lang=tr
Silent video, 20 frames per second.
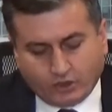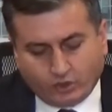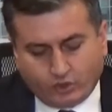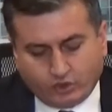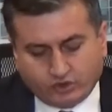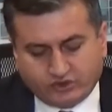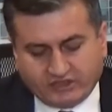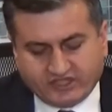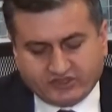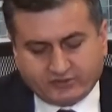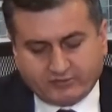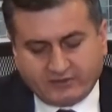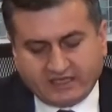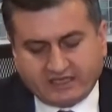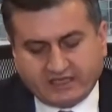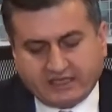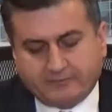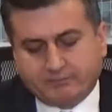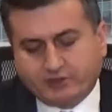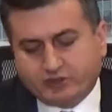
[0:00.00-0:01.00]
Uzlaşma
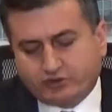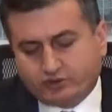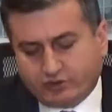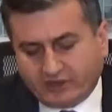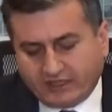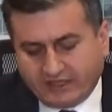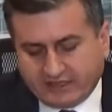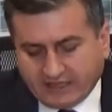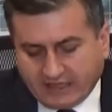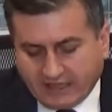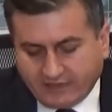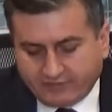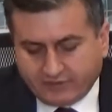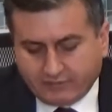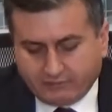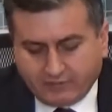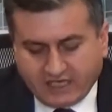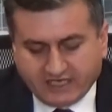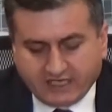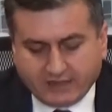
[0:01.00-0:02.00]
ile birçok ihtilafın
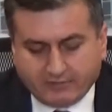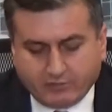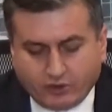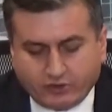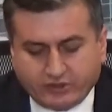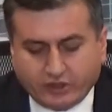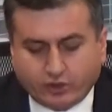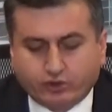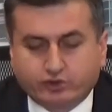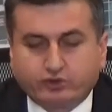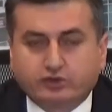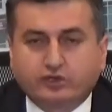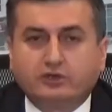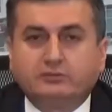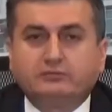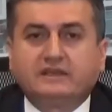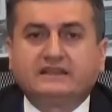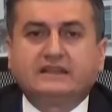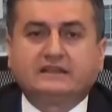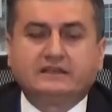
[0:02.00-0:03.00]
mahkeme önüne
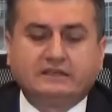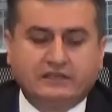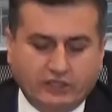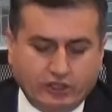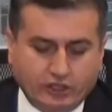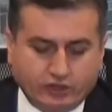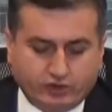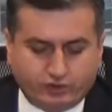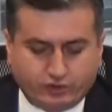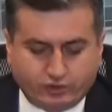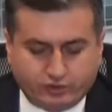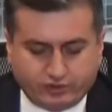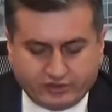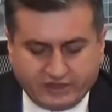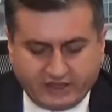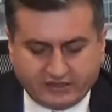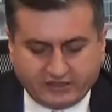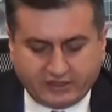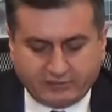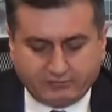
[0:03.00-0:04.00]
götürülmeden
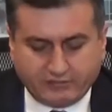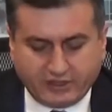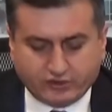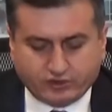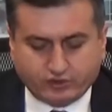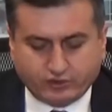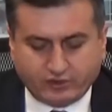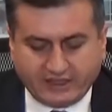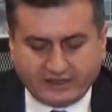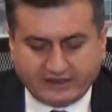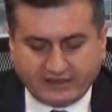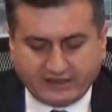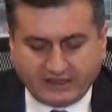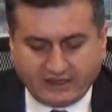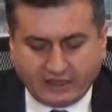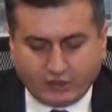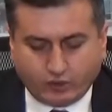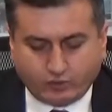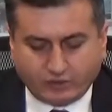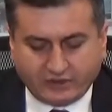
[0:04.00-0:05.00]
sonuçlandırılmak
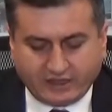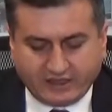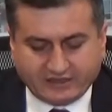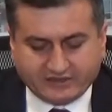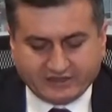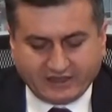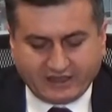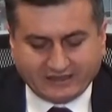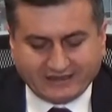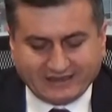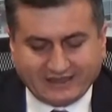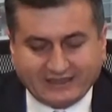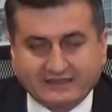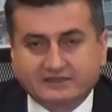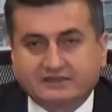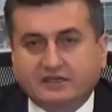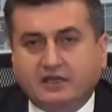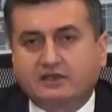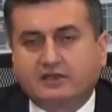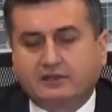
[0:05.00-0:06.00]
suretiyle onarıcı
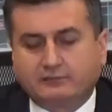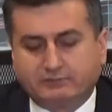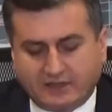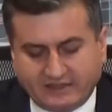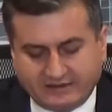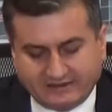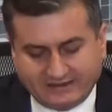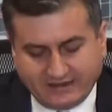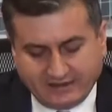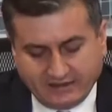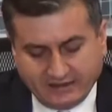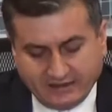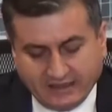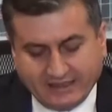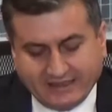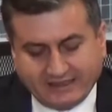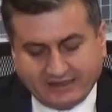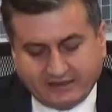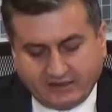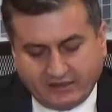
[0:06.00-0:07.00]
adalet sağlanmakta,
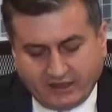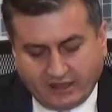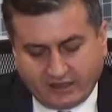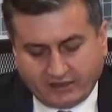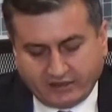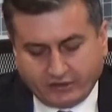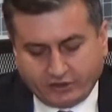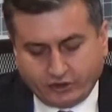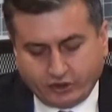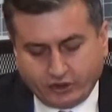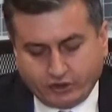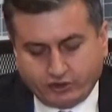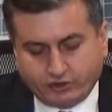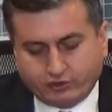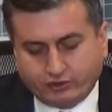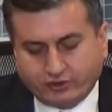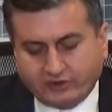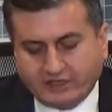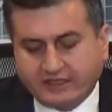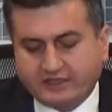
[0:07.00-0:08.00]
yargının iş
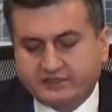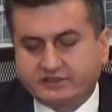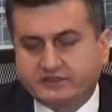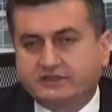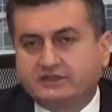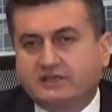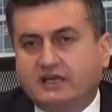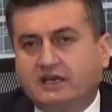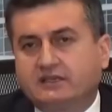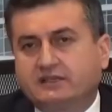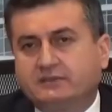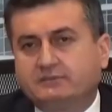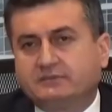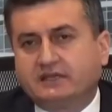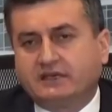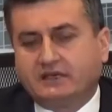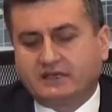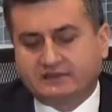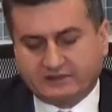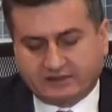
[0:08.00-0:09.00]
yükü de ciddi
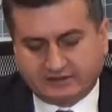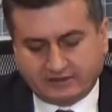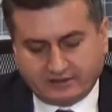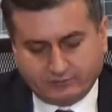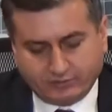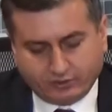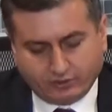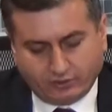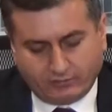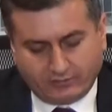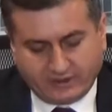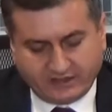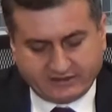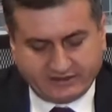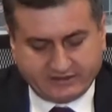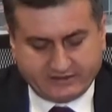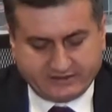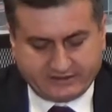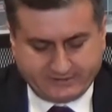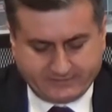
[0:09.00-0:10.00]
anlamda azaltılmış
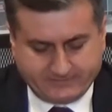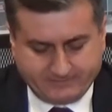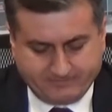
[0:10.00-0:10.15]
olmaktadır.